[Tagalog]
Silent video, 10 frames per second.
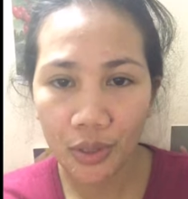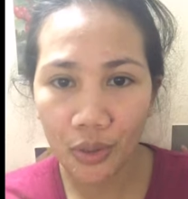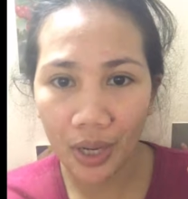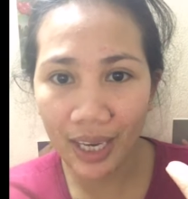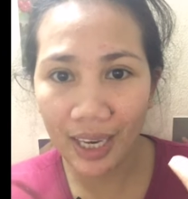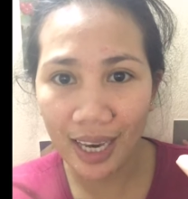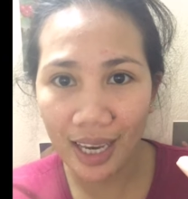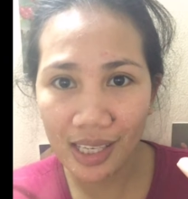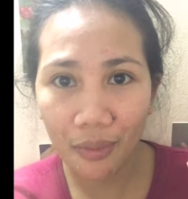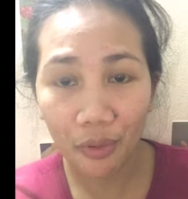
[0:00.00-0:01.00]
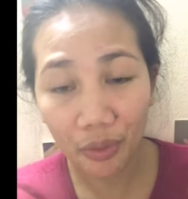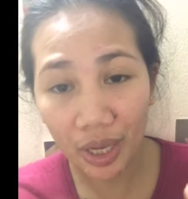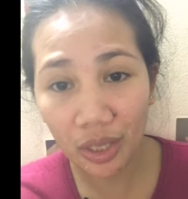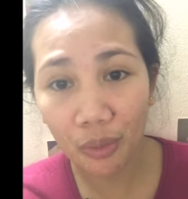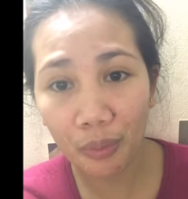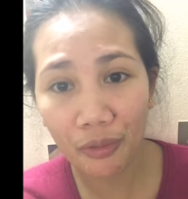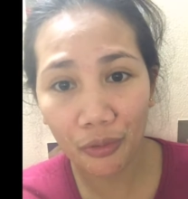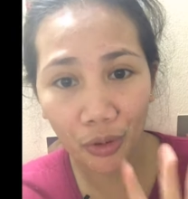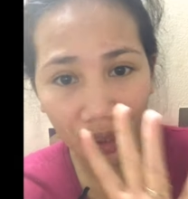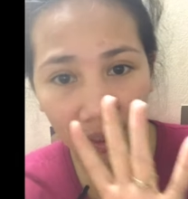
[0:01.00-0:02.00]
So hi guys, I'm already on my
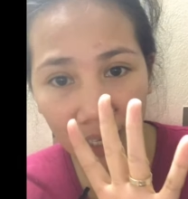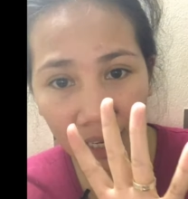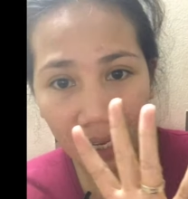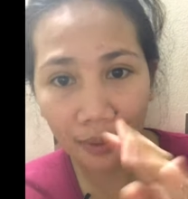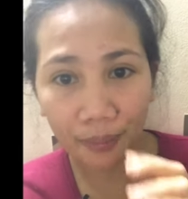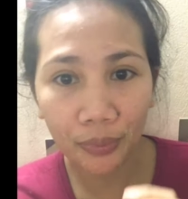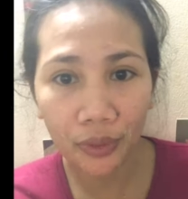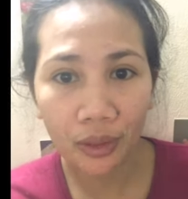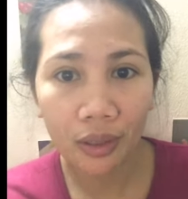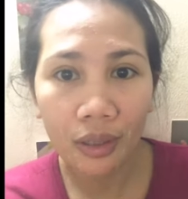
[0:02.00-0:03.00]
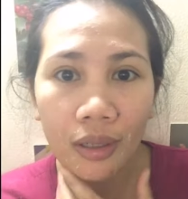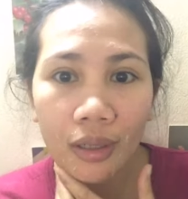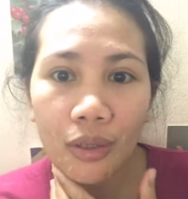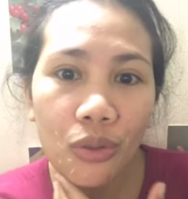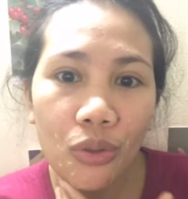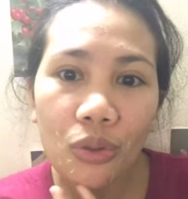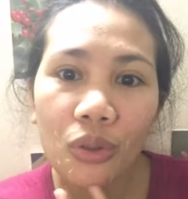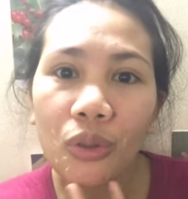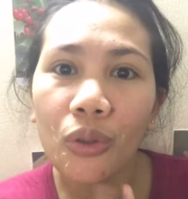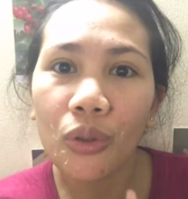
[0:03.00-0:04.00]
fourth day.
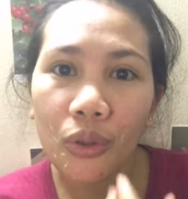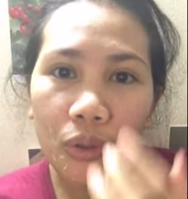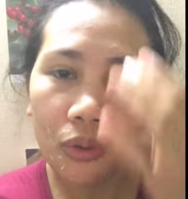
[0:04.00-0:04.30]
So,